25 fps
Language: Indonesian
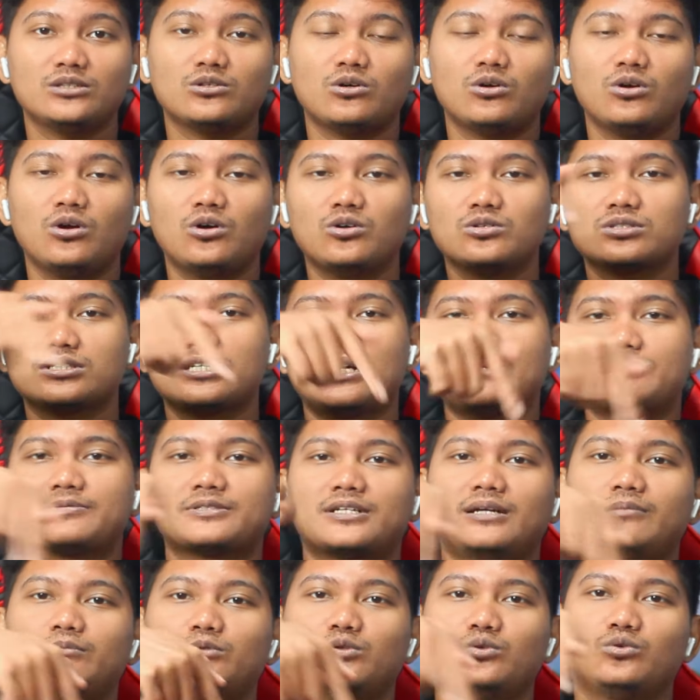tolong
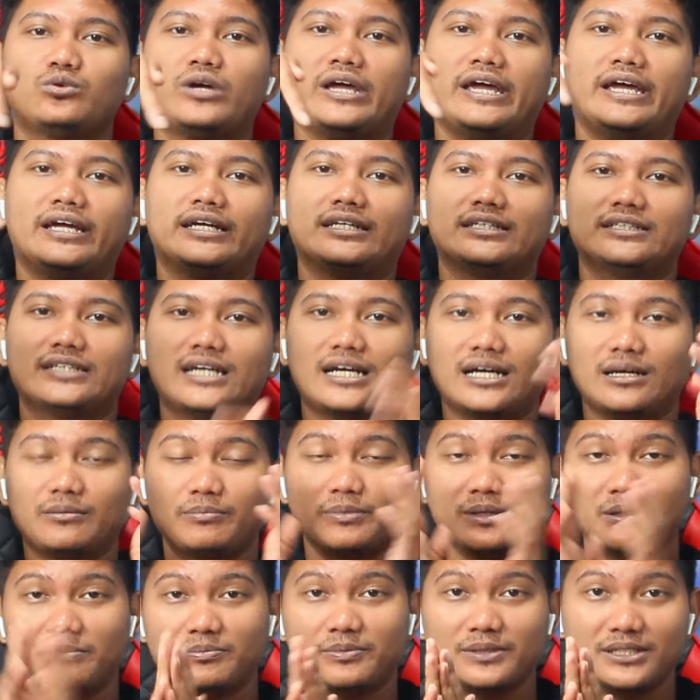subscribe dulu, geng. Jangan
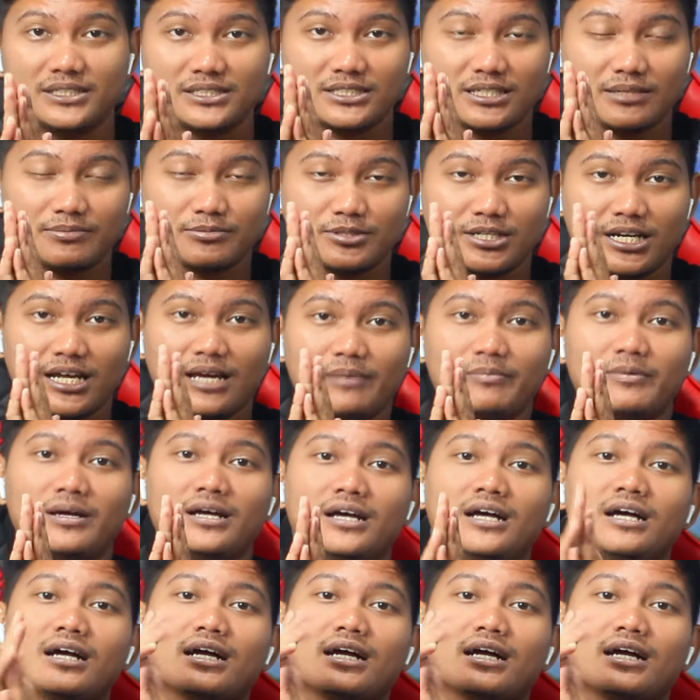pelit-pelit subscribe,